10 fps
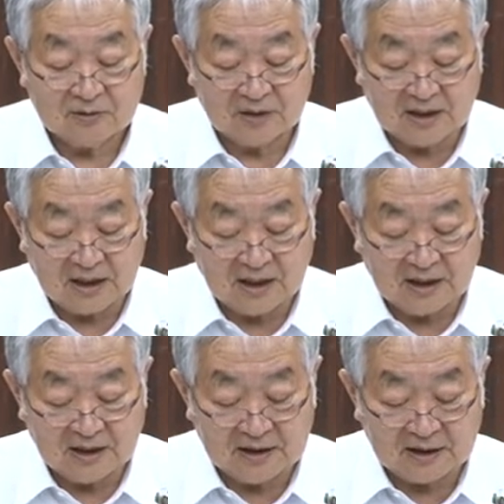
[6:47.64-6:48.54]
それで考
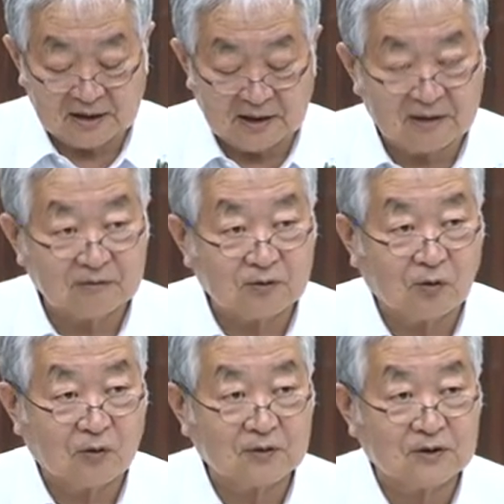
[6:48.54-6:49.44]
えないでいる
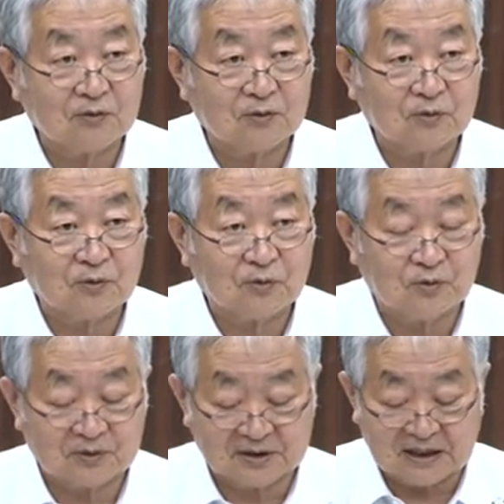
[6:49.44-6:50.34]
とそのとこ
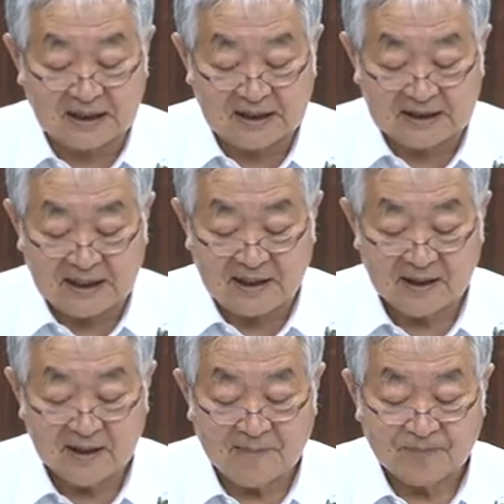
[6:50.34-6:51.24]
ろを疲れ
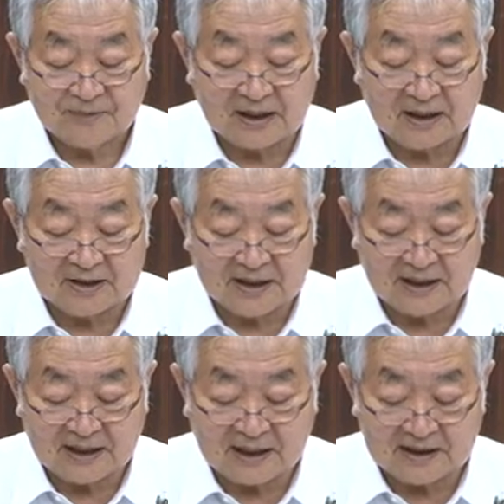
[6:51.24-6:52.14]
て大
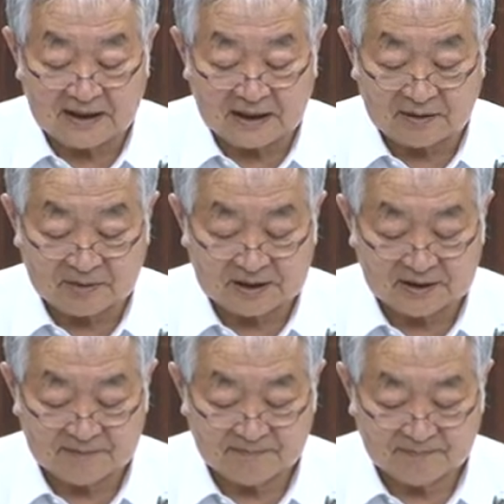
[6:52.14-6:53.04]
災害になりま
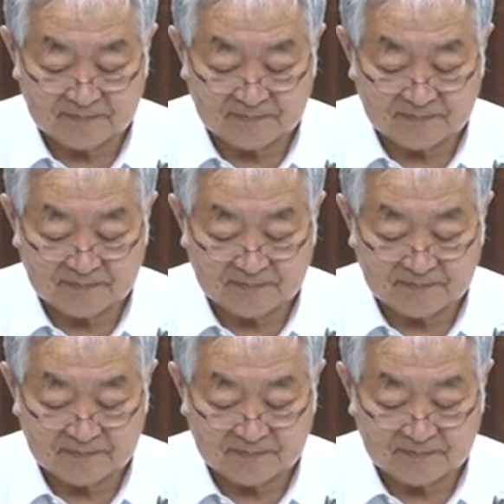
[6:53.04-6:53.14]
す